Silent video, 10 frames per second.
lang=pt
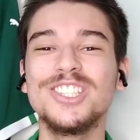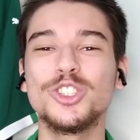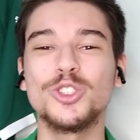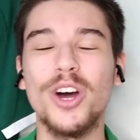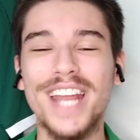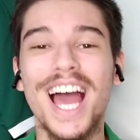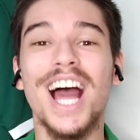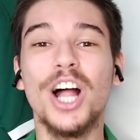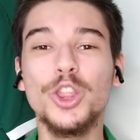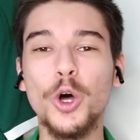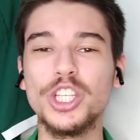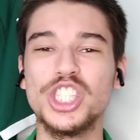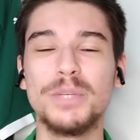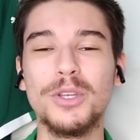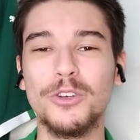história no
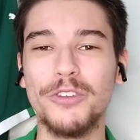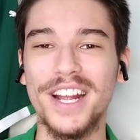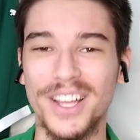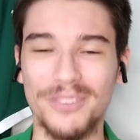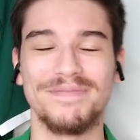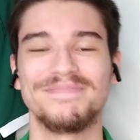time do Verdão.